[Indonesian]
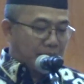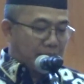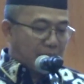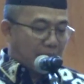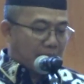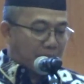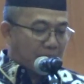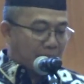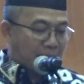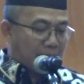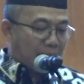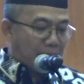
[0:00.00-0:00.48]

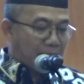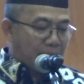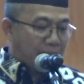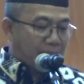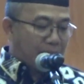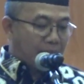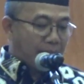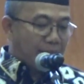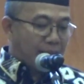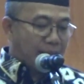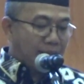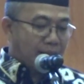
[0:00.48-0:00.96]

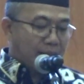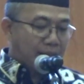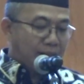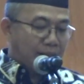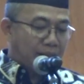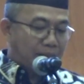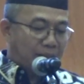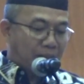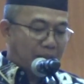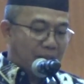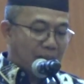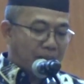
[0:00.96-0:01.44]
Pertama-tama
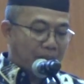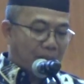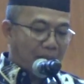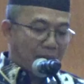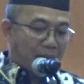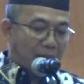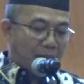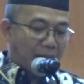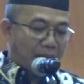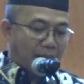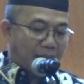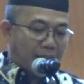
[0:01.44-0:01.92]
kepada
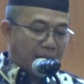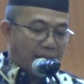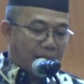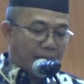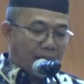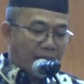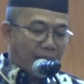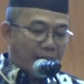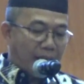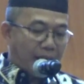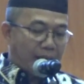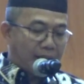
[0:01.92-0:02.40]
Pak
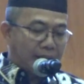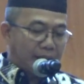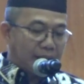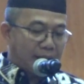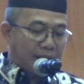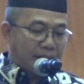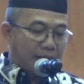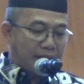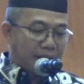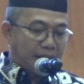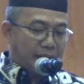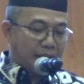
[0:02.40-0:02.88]

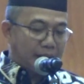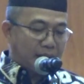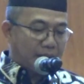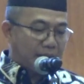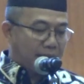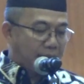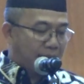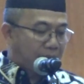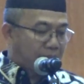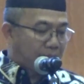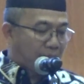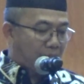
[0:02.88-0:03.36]
Adi
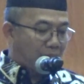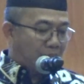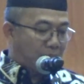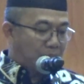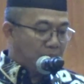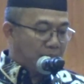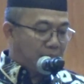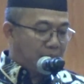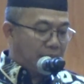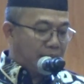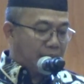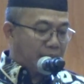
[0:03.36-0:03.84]

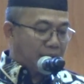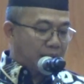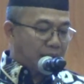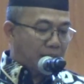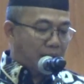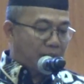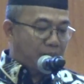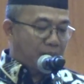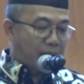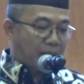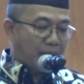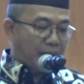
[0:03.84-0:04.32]
Fahrudin
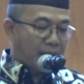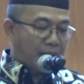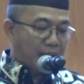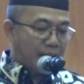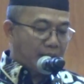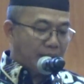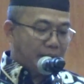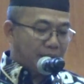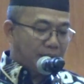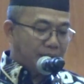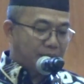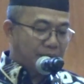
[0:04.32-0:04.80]
SMH
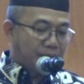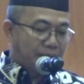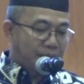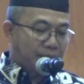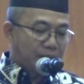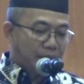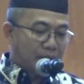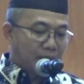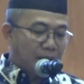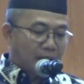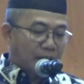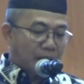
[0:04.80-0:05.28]

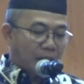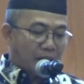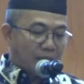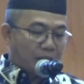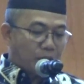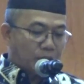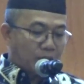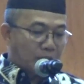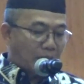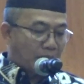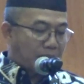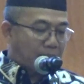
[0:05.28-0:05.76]

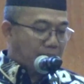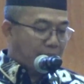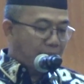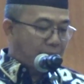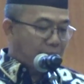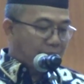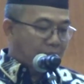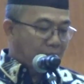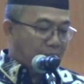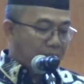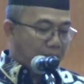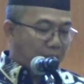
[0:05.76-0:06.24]
kami
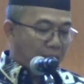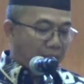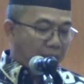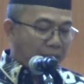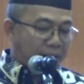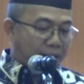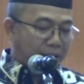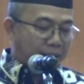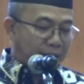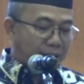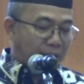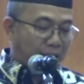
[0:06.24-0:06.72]
ucapkan terima
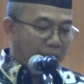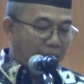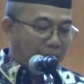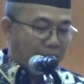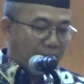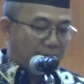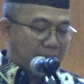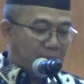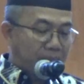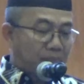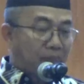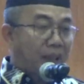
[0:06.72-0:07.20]
kasih
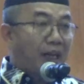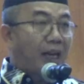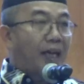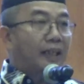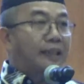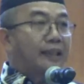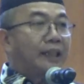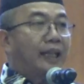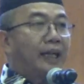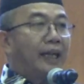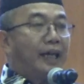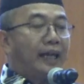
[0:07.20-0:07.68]
dan
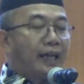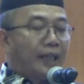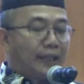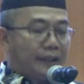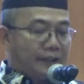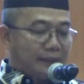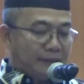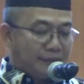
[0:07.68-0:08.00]
penghargaan